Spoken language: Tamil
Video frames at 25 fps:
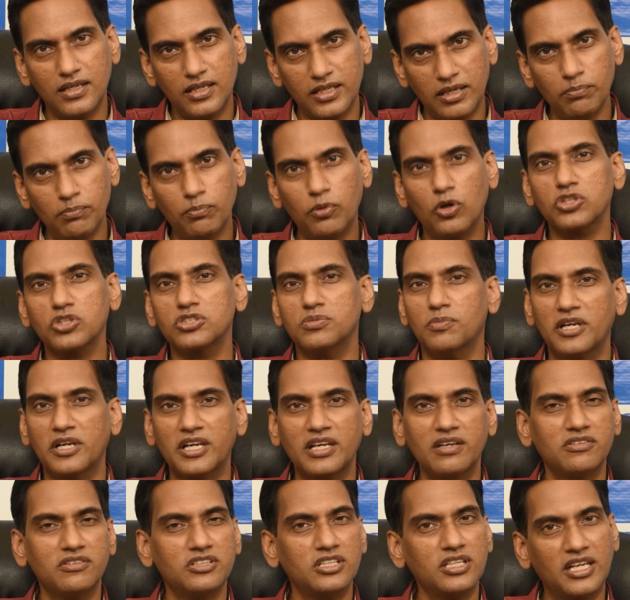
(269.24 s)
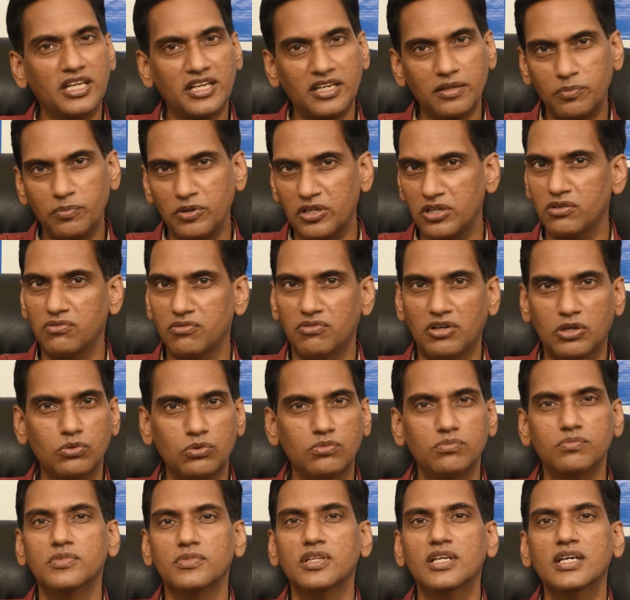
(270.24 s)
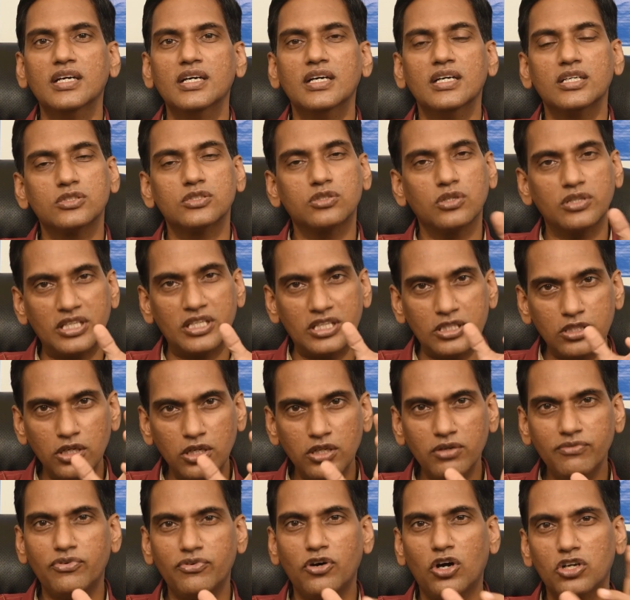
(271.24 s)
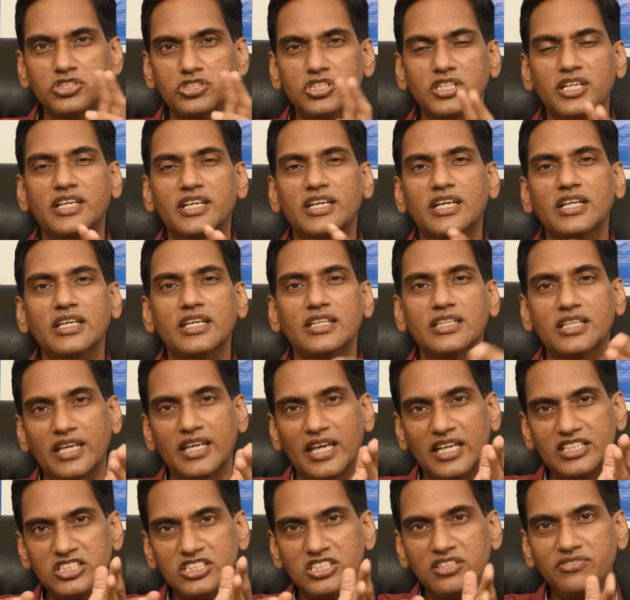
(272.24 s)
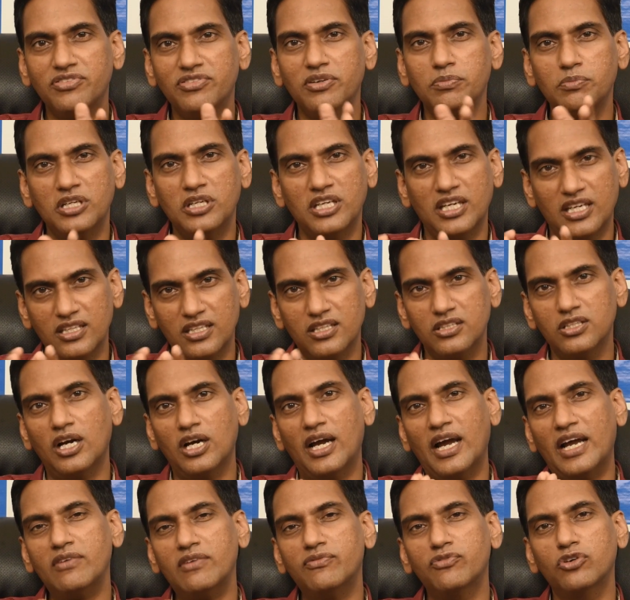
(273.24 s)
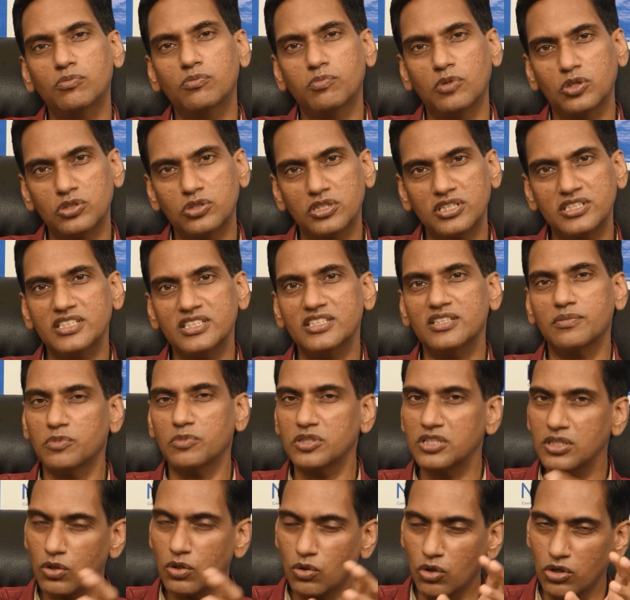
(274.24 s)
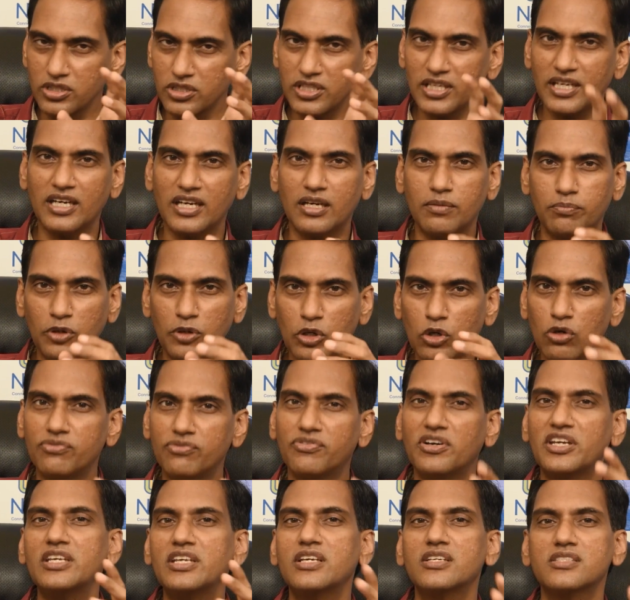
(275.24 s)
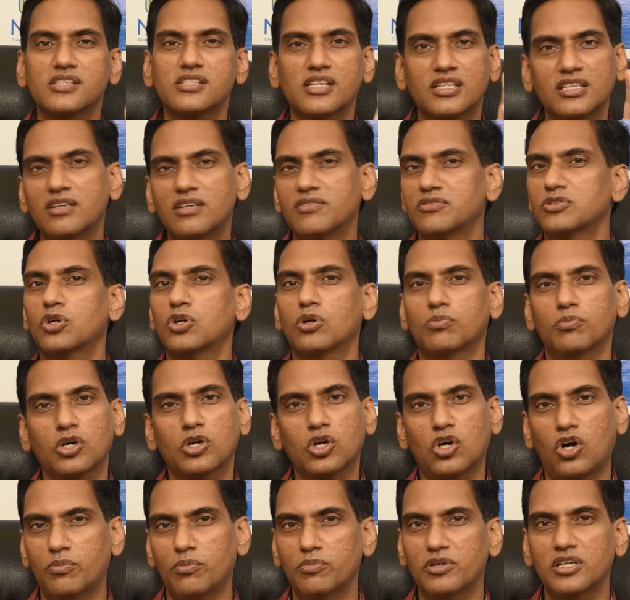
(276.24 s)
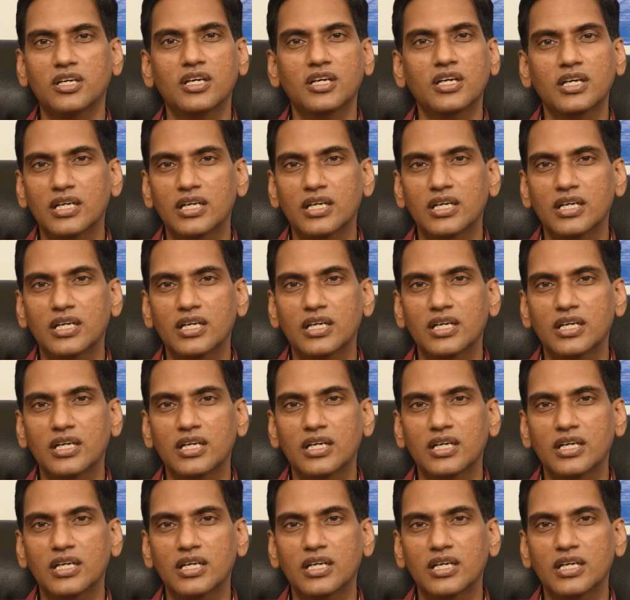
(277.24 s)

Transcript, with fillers: எம்பாக்ஸ் மாதிரியே வந்து நிறைய பேருக்கு வரும் ஸோ இதுலேயும் ஃபார்ச்சுனேட்லி இந்த ஹெச்எஃப்எம்டி அதாவது ஹேண்ட் ஃபுட் மவுத் டிசீஸ் என்பது குழந்தைங்களில் பிலோ ஃபைவ் இயர்ஸில் தான் வந்து ரொம்ப காமன்